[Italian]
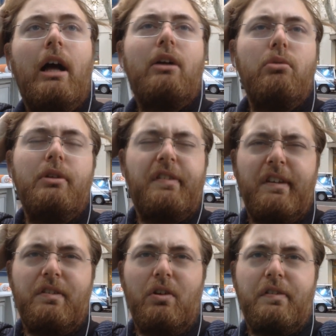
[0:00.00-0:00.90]
alcuni
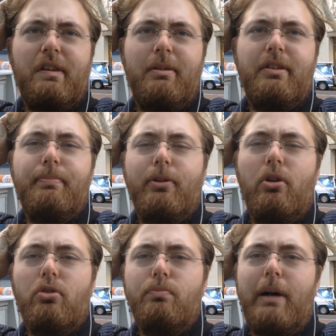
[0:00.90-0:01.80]
sì sono simili, tipo
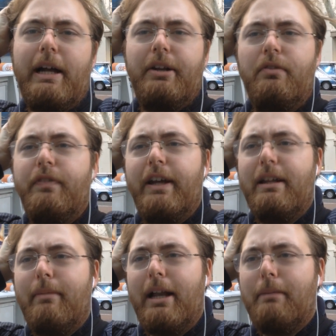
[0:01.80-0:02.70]
non rubare, non fare
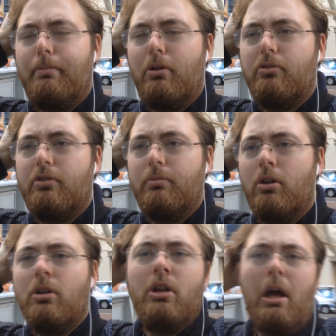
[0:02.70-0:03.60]
del male al
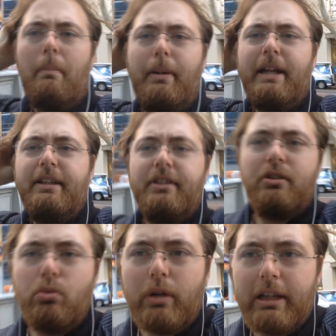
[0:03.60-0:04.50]
prossimo, prenditi
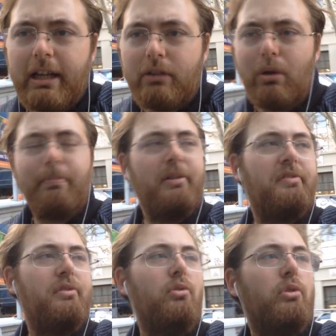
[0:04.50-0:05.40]
cura della tua
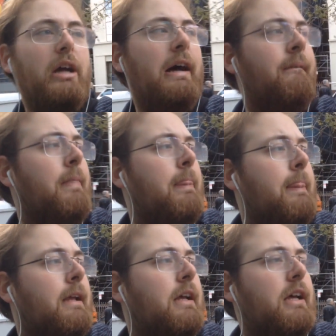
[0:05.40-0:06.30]
persona,
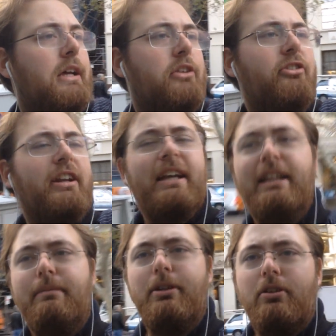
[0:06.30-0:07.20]
eh, cerca
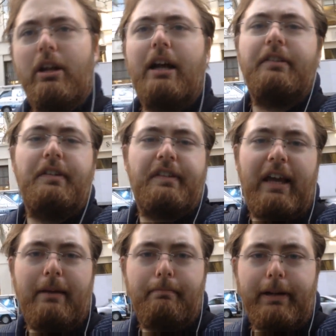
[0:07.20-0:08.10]
di migliorarti
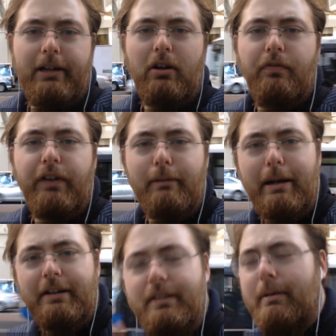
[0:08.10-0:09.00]
sempre, non
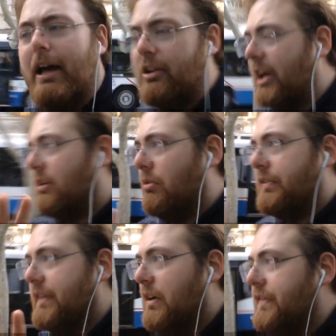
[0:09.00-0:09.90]
fermarti mai, ecco
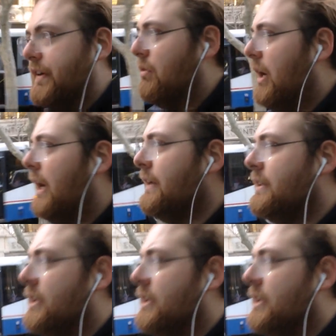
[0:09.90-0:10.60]
queste cose qua,